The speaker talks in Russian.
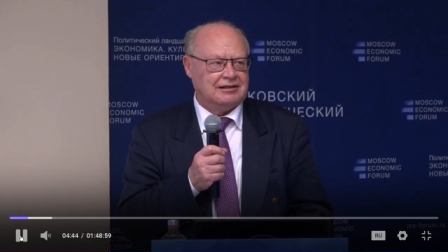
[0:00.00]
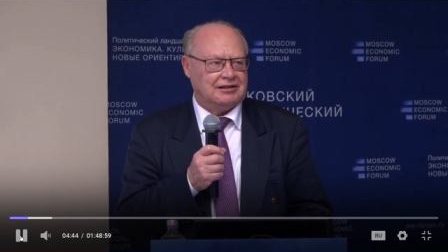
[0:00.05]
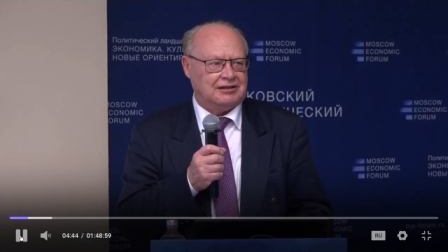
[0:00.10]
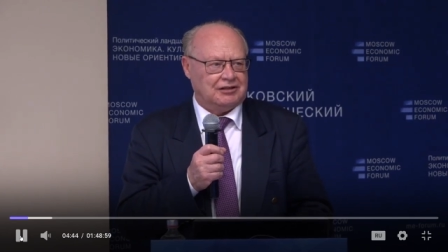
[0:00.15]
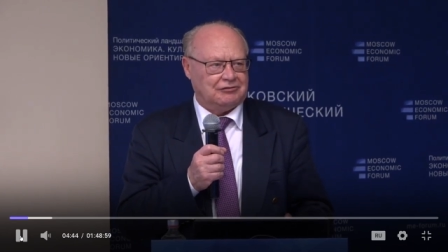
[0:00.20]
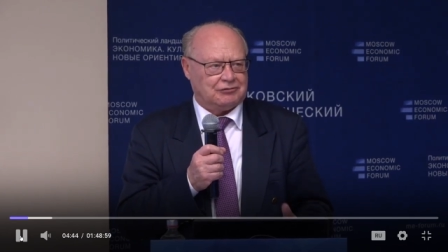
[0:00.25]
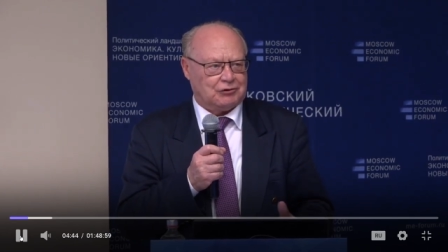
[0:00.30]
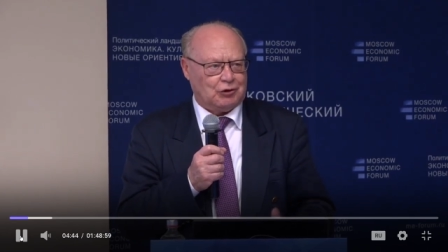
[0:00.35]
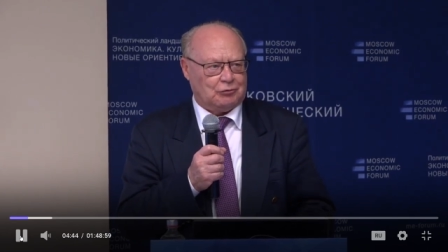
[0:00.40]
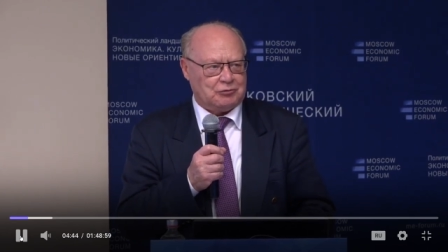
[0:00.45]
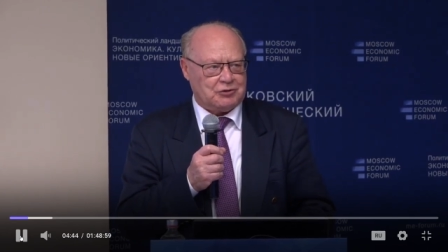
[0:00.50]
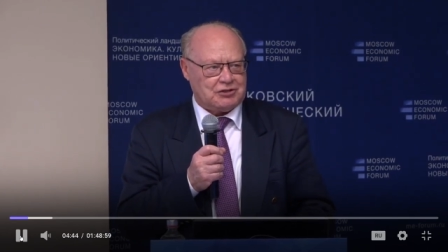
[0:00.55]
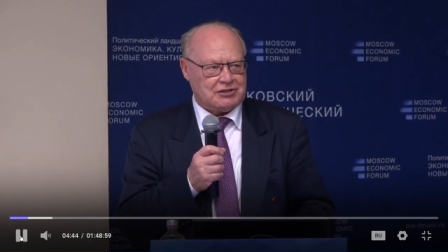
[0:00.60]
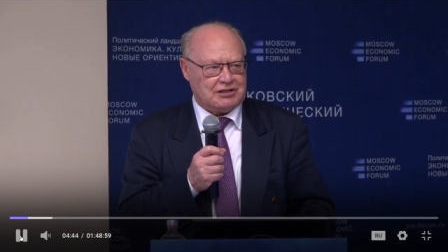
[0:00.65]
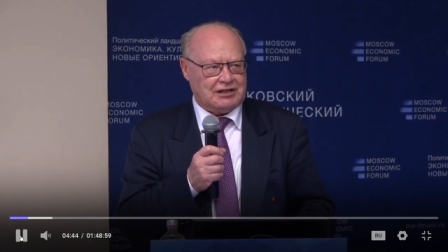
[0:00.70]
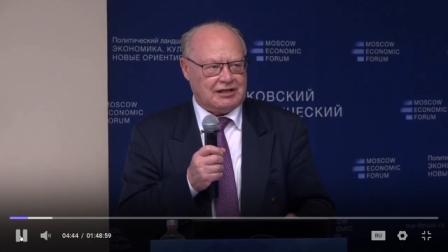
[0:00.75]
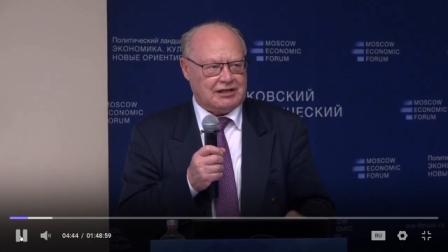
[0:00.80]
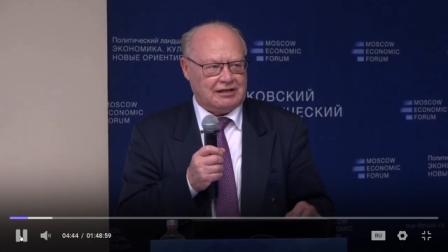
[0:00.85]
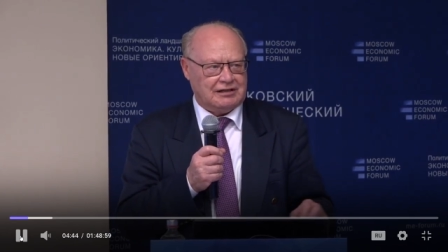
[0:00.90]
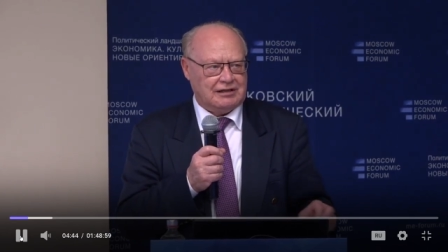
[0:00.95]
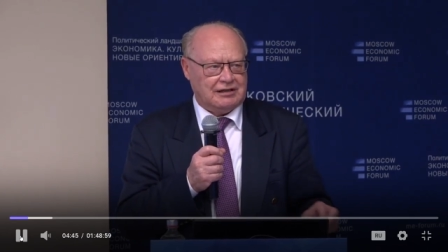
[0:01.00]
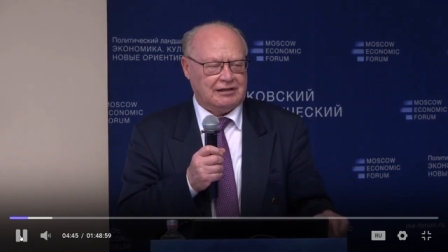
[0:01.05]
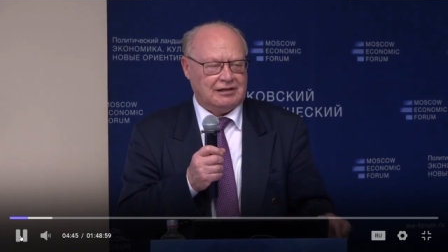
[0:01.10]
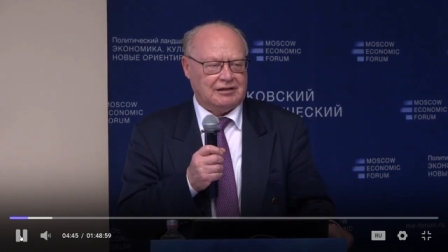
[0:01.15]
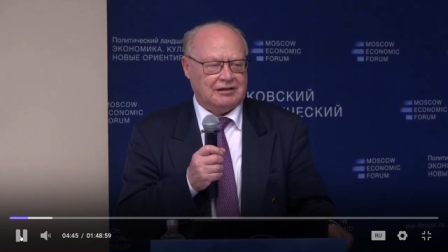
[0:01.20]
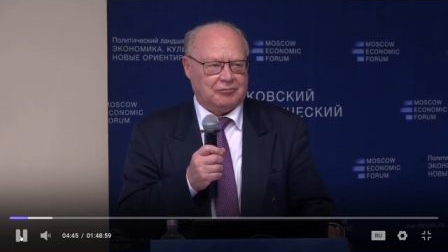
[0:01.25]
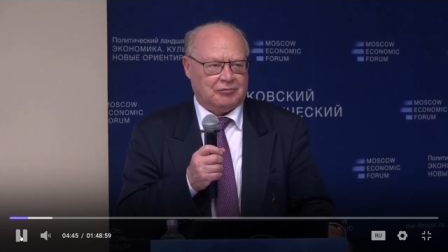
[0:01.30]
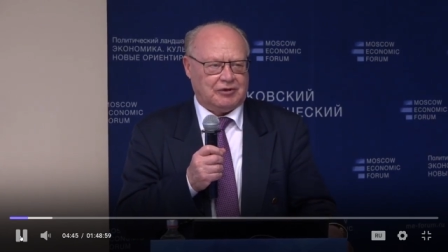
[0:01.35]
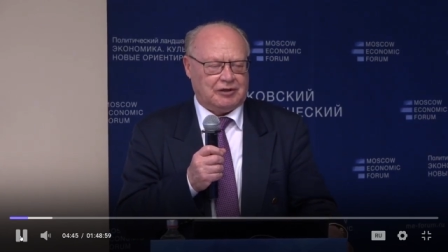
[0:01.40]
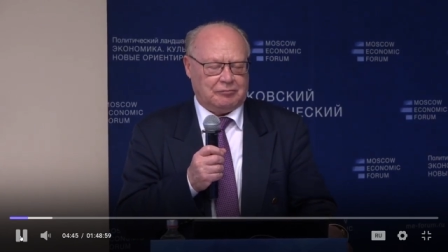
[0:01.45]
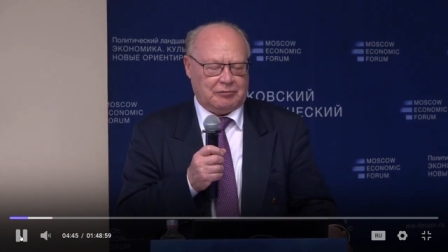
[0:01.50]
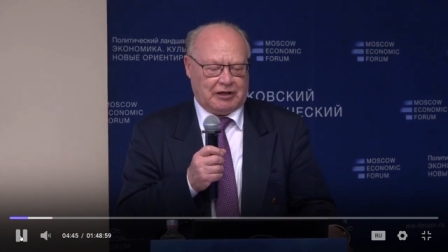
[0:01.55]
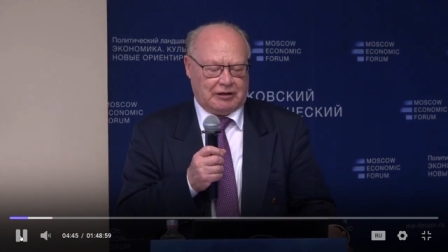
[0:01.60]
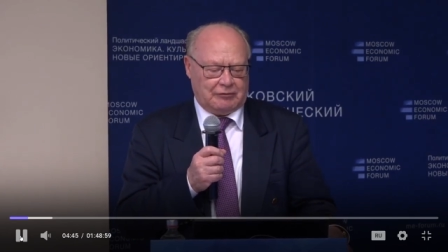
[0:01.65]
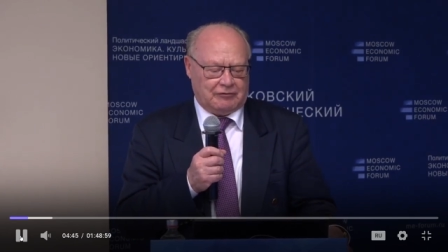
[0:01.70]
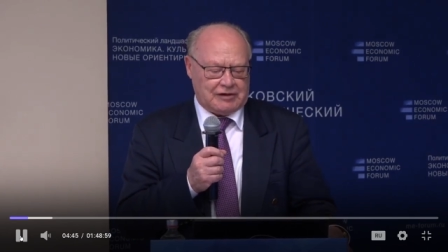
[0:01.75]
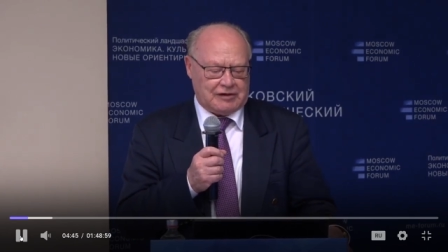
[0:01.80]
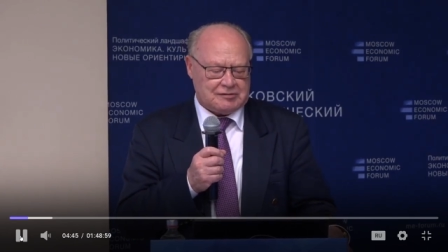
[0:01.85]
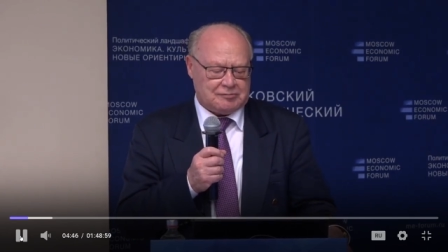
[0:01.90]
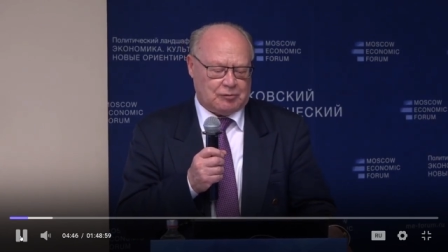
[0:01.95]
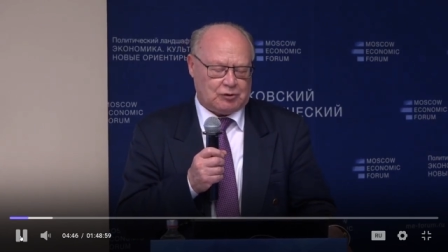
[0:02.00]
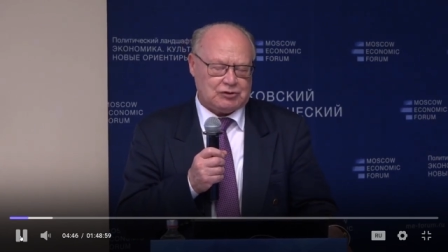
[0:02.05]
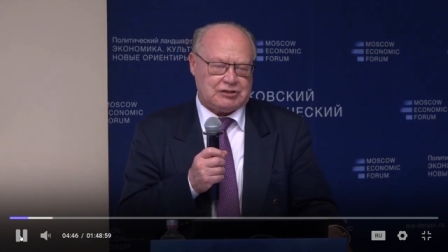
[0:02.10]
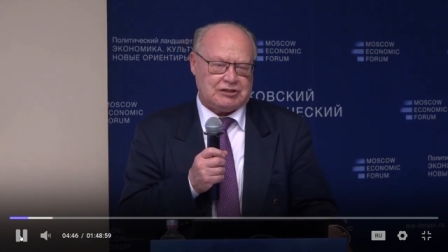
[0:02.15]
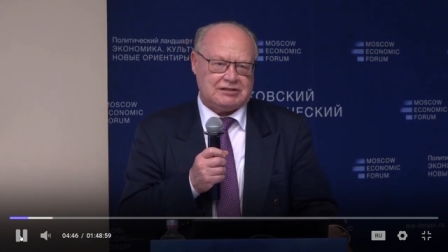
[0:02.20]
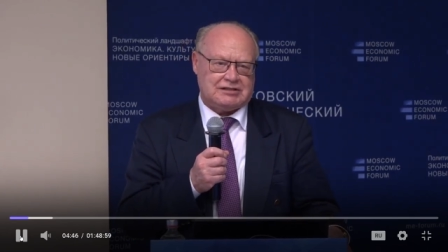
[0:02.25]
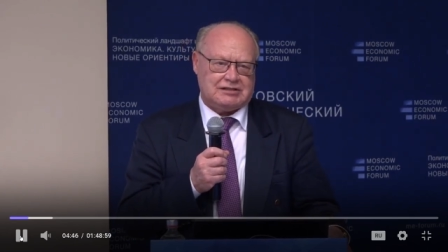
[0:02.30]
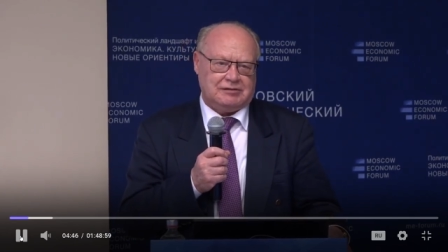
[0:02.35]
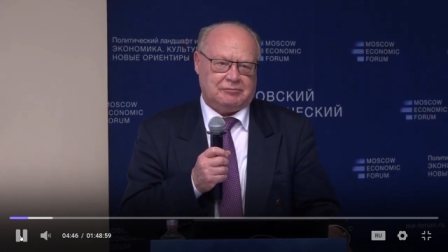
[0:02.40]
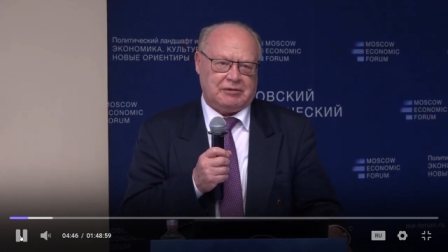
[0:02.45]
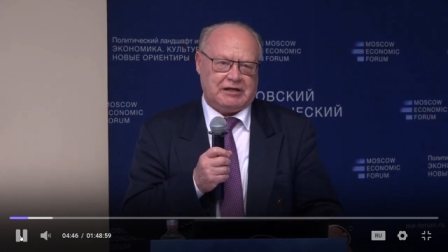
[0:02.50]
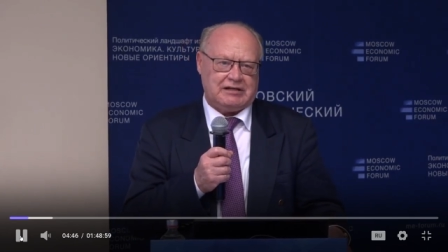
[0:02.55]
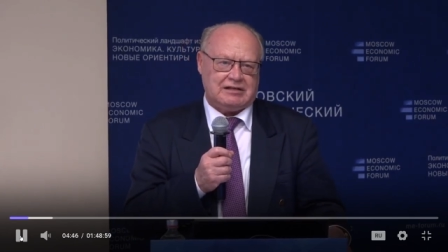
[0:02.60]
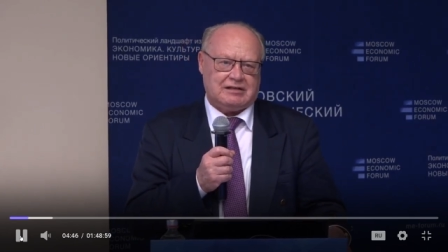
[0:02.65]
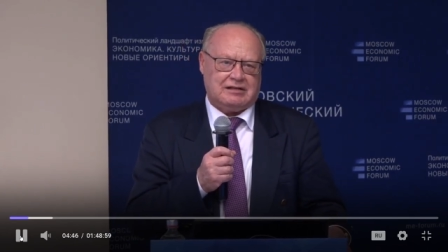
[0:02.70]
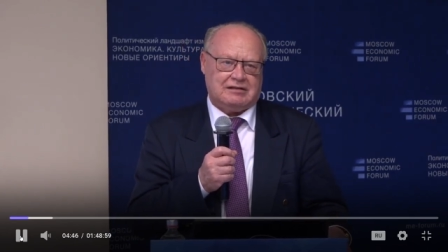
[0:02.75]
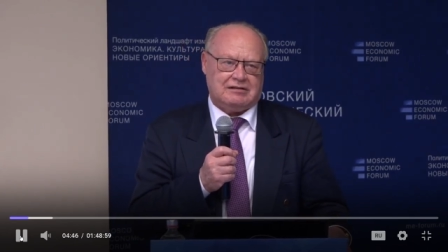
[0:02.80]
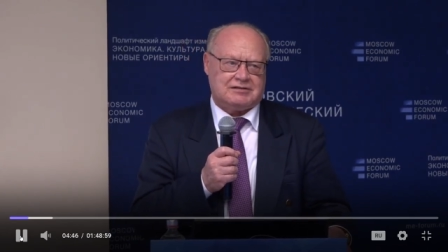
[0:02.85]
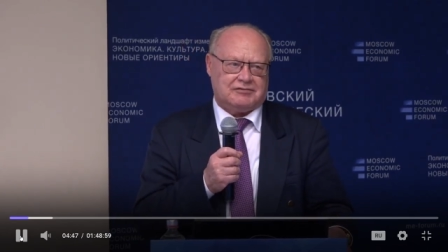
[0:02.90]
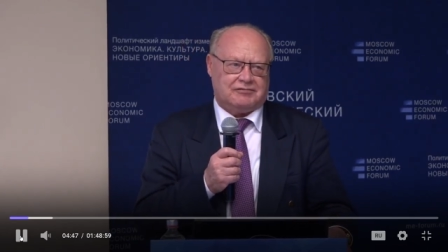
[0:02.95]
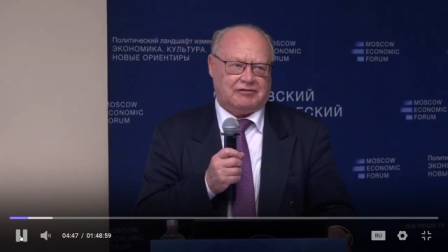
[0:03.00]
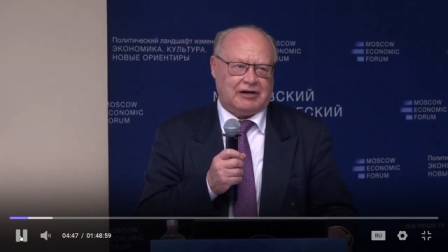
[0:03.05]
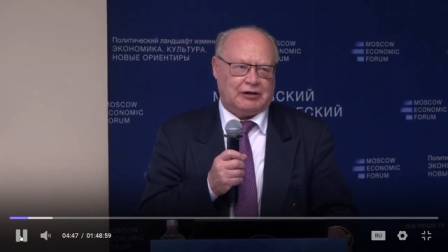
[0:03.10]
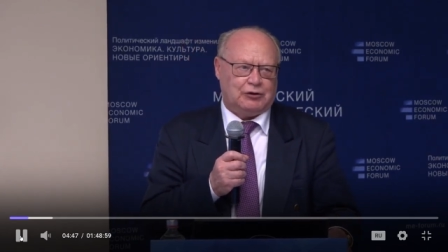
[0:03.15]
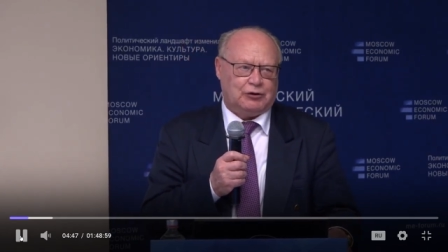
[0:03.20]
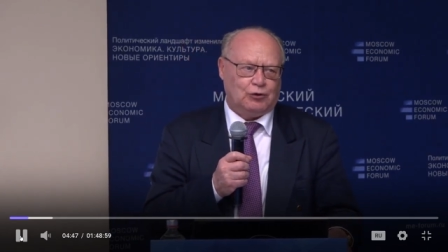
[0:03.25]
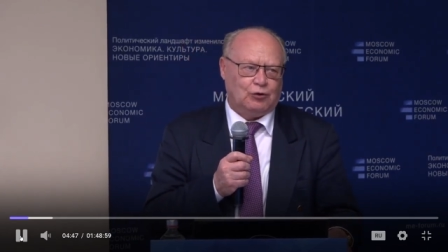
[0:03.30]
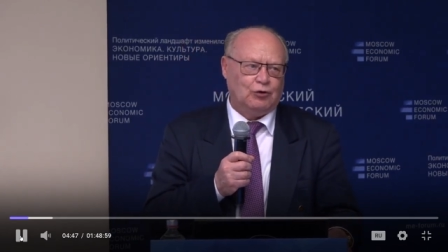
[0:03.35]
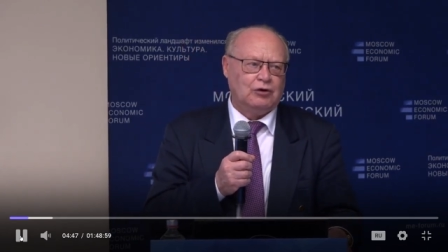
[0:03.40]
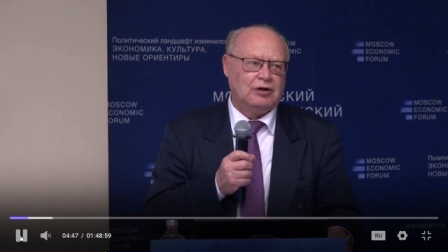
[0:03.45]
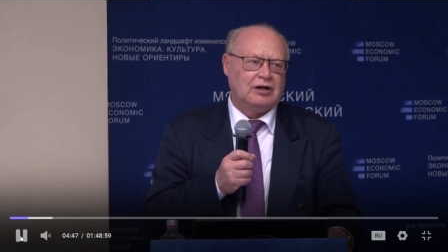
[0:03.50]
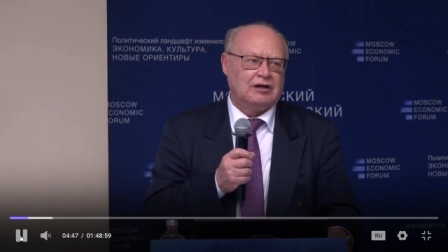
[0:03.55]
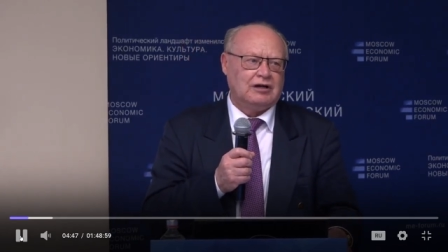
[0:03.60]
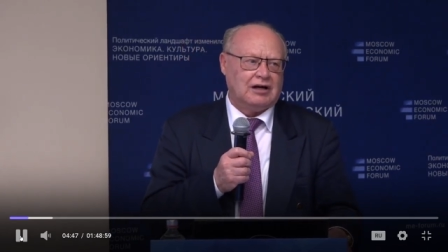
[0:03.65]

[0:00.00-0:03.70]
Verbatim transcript: И в том числе мы имеем возможность иметь свою